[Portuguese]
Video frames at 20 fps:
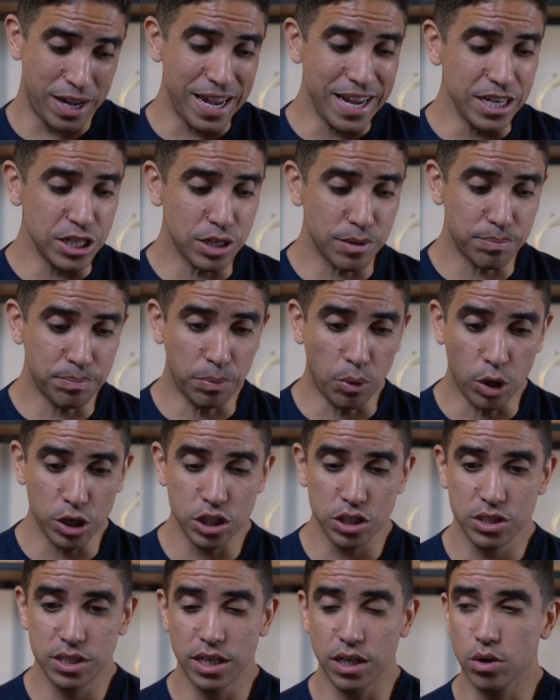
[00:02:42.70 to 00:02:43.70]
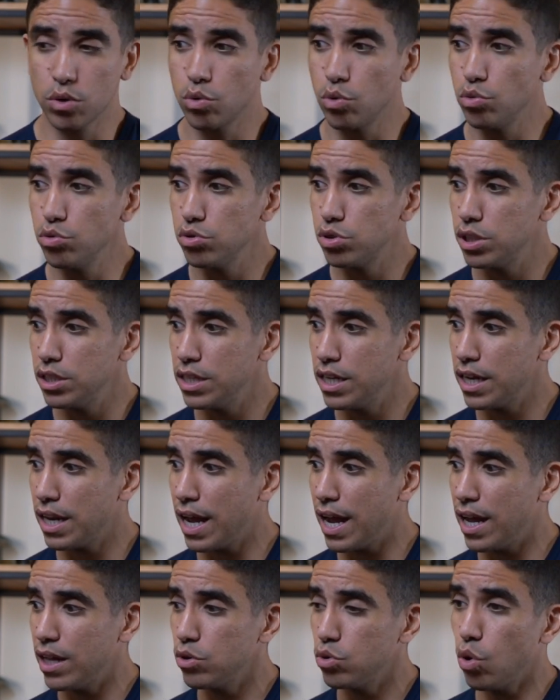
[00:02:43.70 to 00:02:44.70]
Quem já pode ser
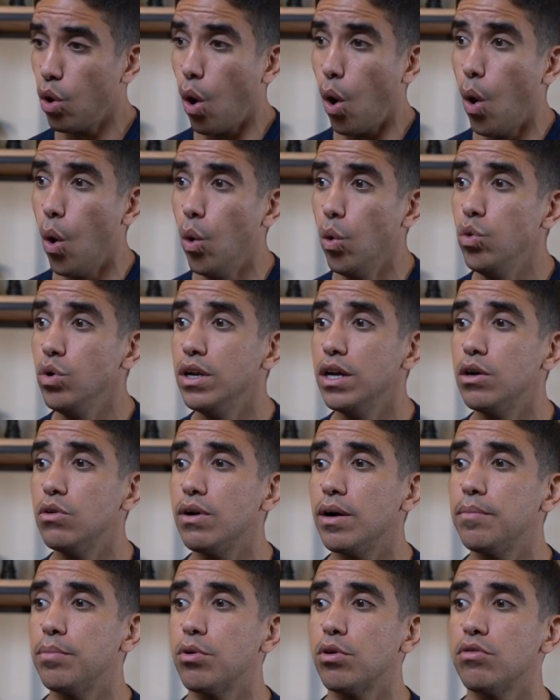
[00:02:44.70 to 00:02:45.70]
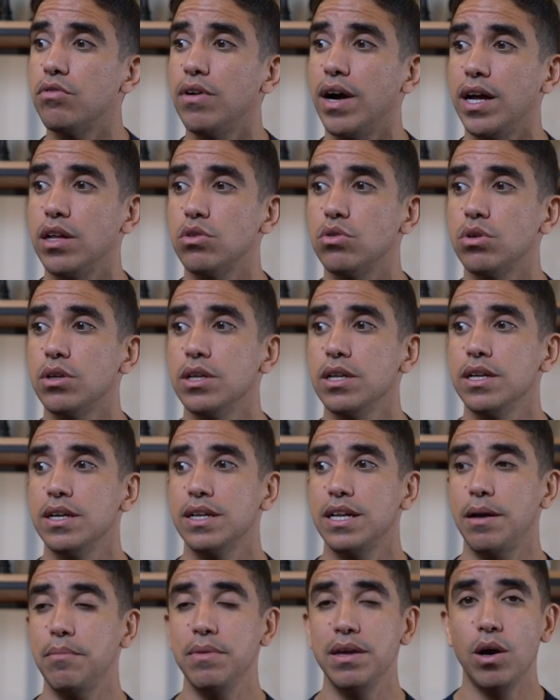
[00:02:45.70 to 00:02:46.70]
considerado ou não aprovado?
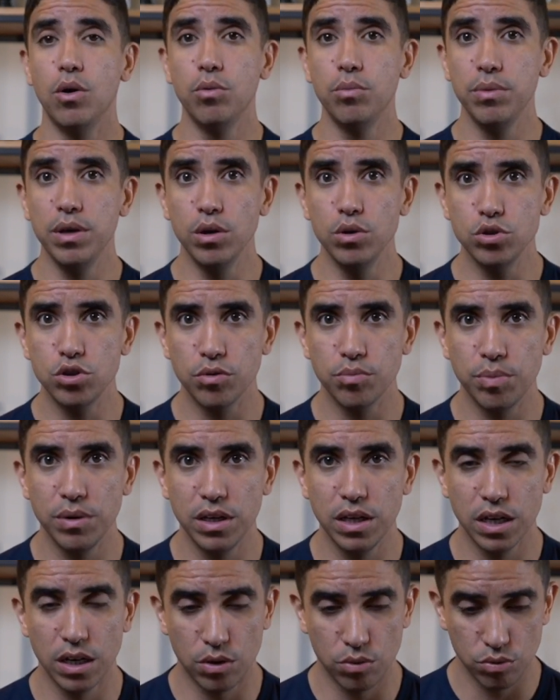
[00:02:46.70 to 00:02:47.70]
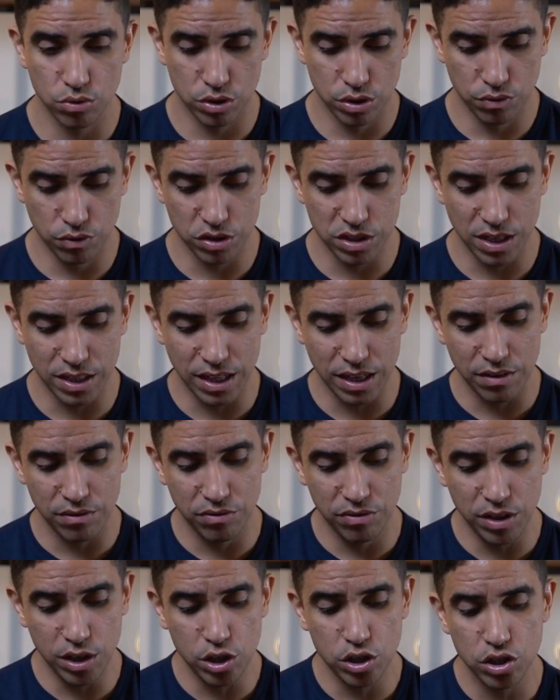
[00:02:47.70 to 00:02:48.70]
Na minha humilde opinião, se você
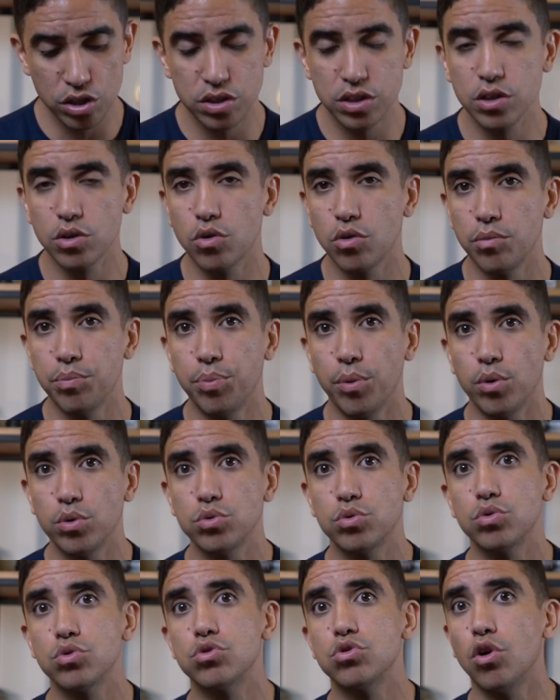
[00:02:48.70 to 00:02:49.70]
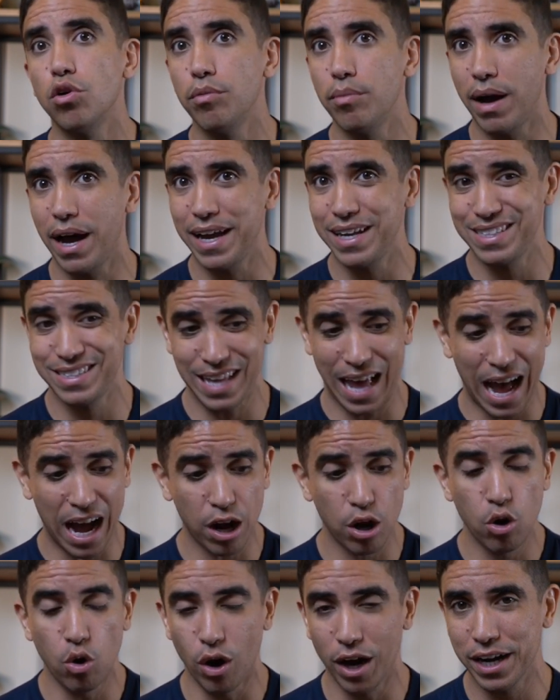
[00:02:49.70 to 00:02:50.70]
tem 25 pontos ou mais
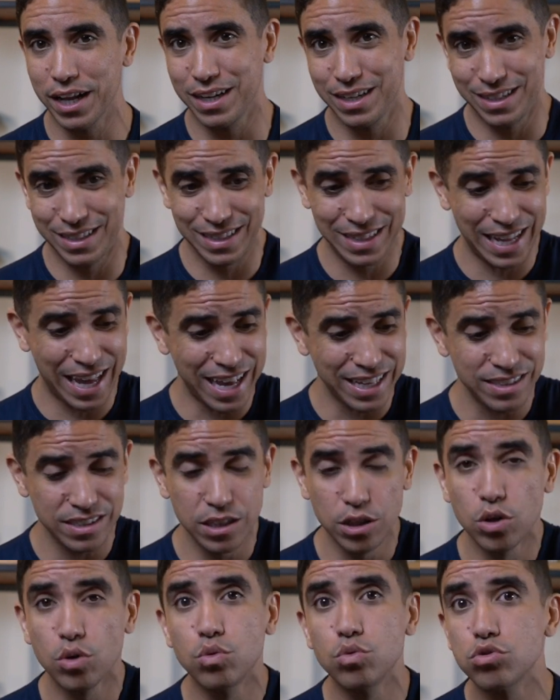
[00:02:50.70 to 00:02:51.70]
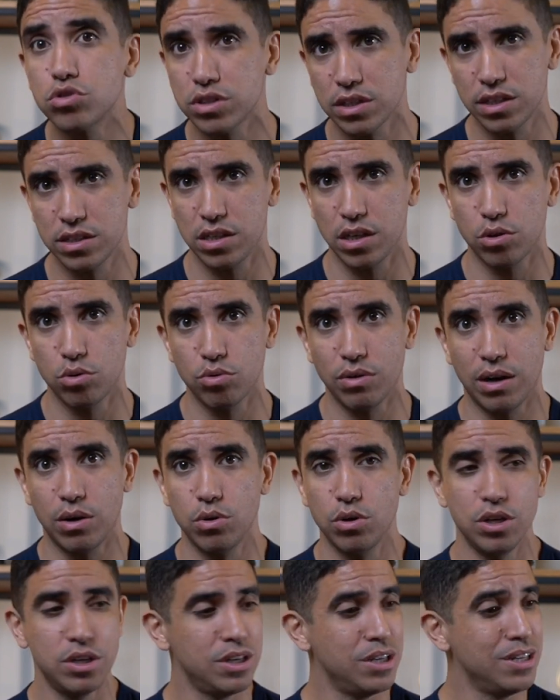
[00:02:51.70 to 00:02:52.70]
agora, na circunstância
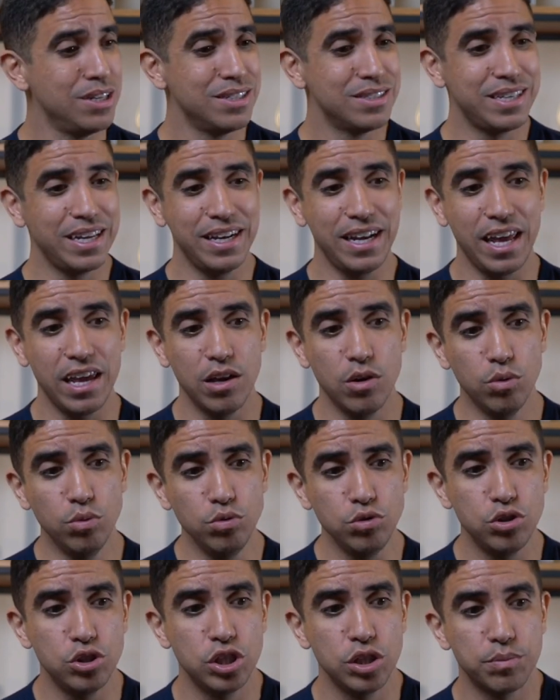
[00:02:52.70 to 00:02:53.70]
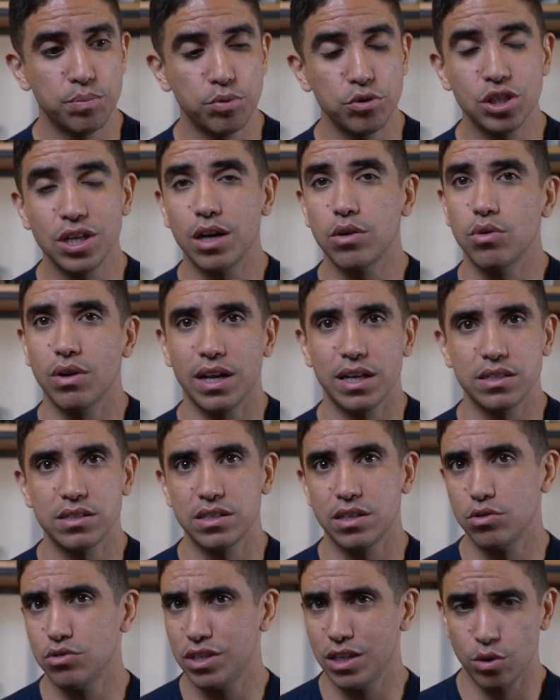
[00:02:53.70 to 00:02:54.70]
atual, sem nenhum tipo de
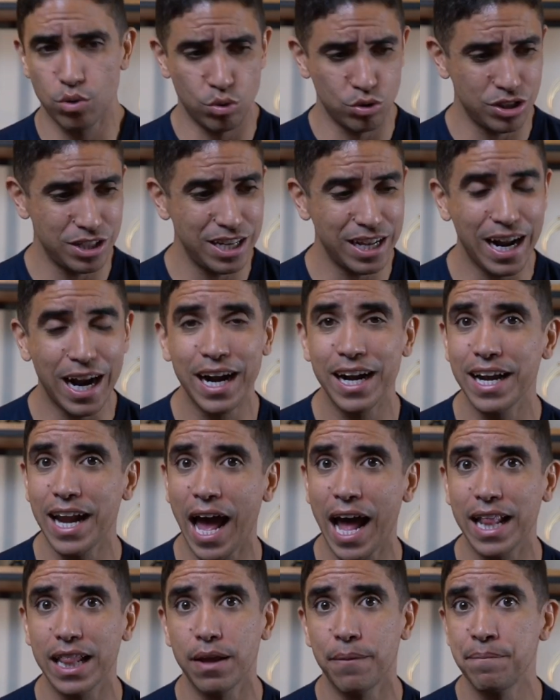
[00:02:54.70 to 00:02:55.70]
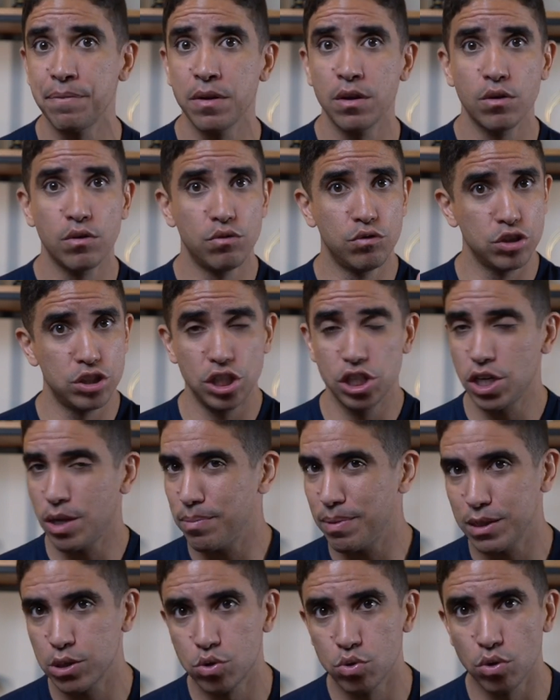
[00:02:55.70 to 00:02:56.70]
anulação, sem considerar nada, você
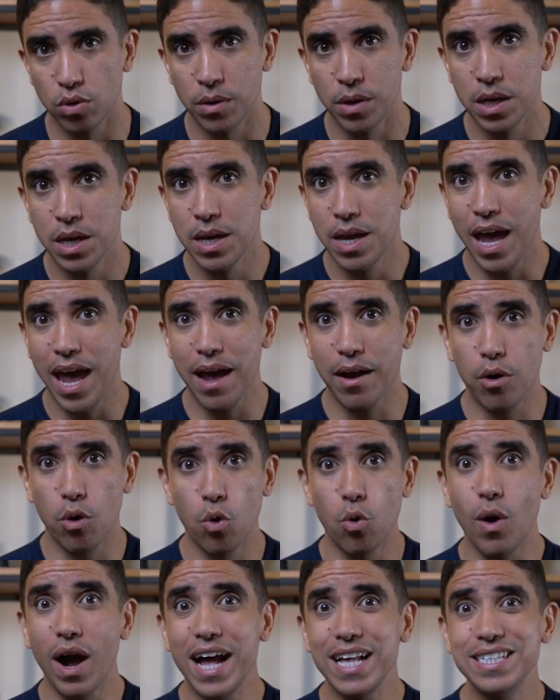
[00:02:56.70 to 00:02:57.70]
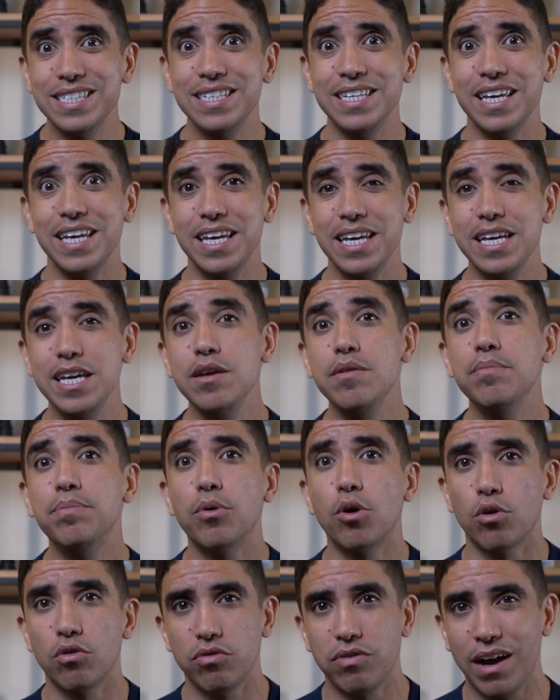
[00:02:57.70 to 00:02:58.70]
já passou. É quase
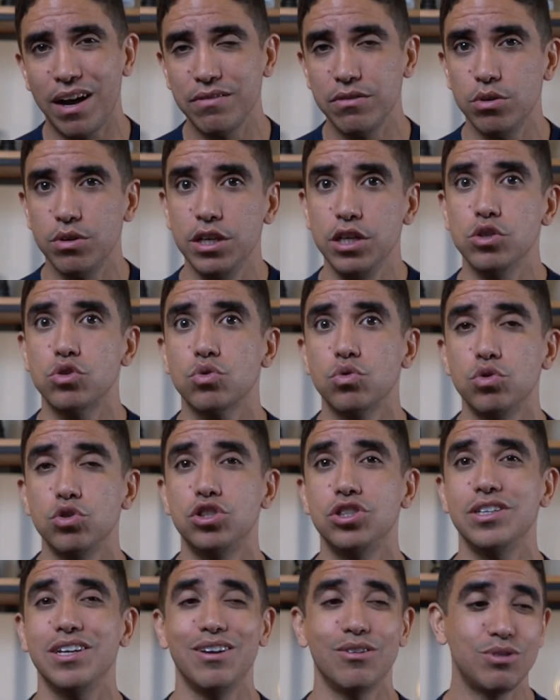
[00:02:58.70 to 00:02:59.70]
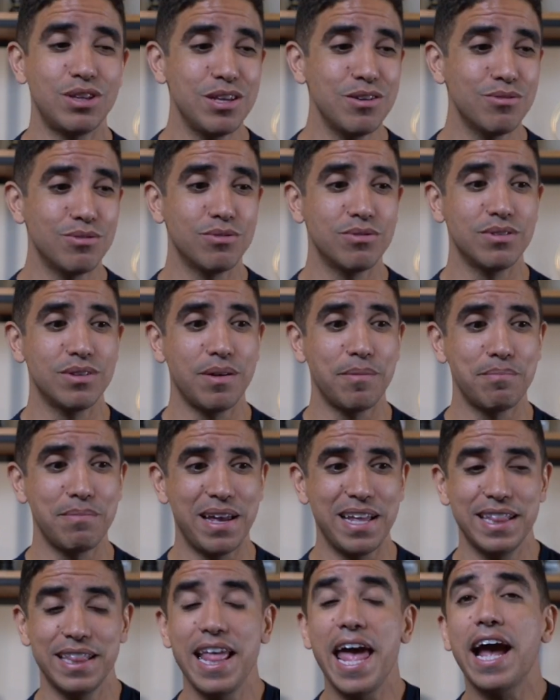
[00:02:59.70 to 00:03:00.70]
improvável, e escute, eu tenho
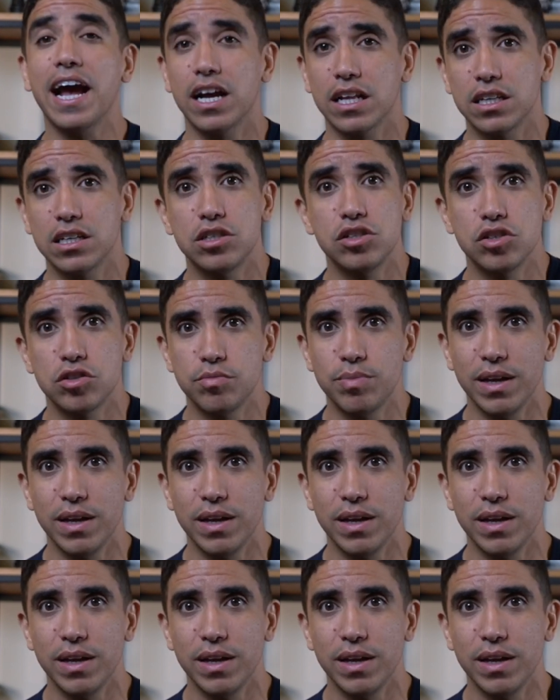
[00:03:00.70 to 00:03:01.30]
é décadas